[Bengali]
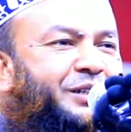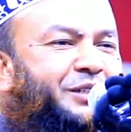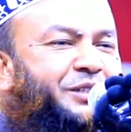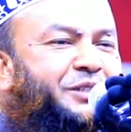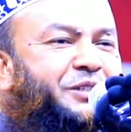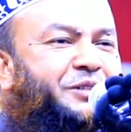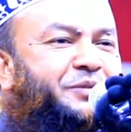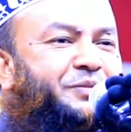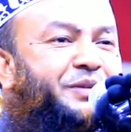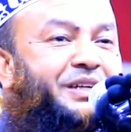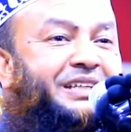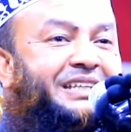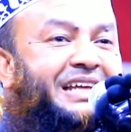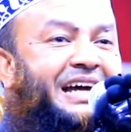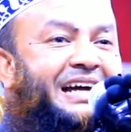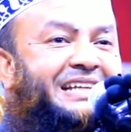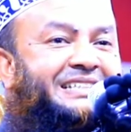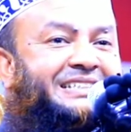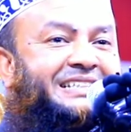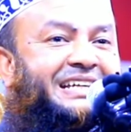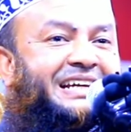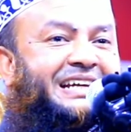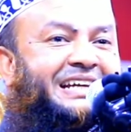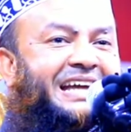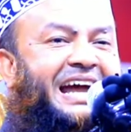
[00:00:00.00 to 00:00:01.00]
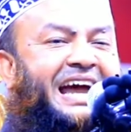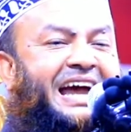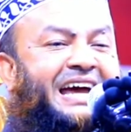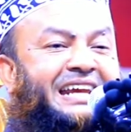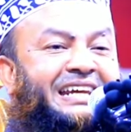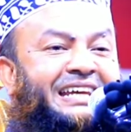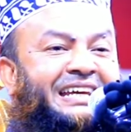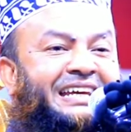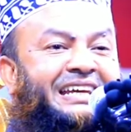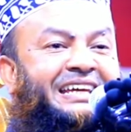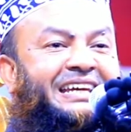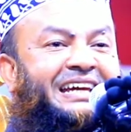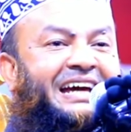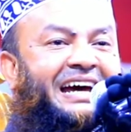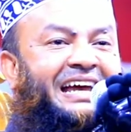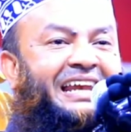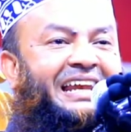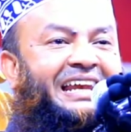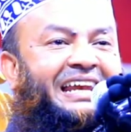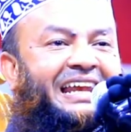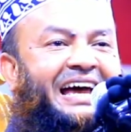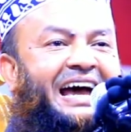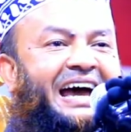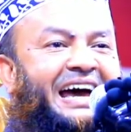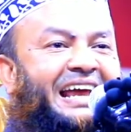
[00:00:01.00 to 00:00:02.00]
অসুবিধা যেখানে
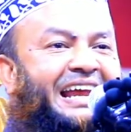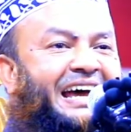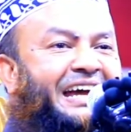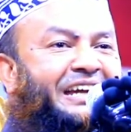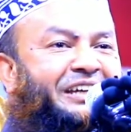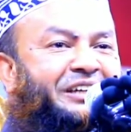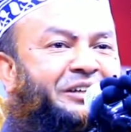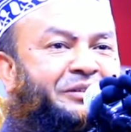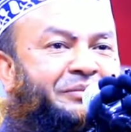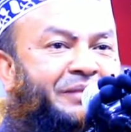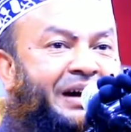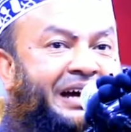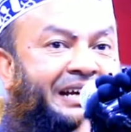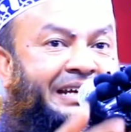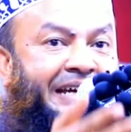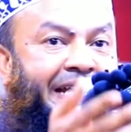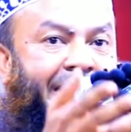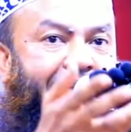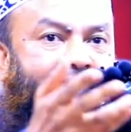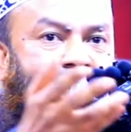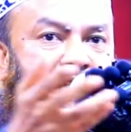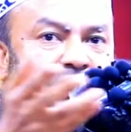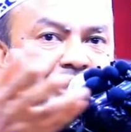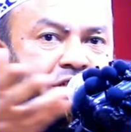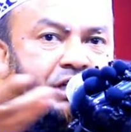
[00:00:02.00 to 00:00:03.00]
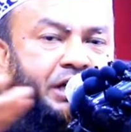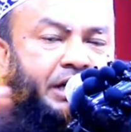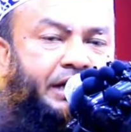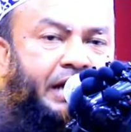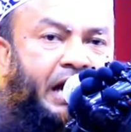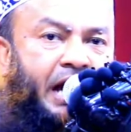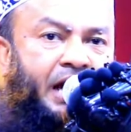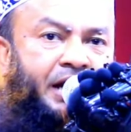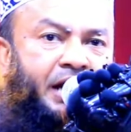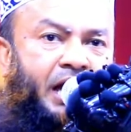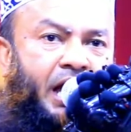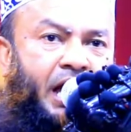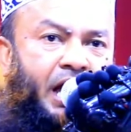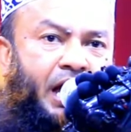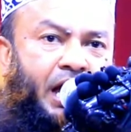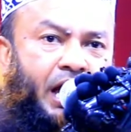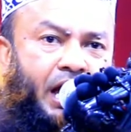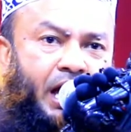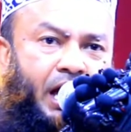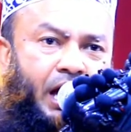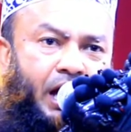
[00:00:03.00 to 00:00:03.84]
আল্লাহর আইন মানে না সেখানে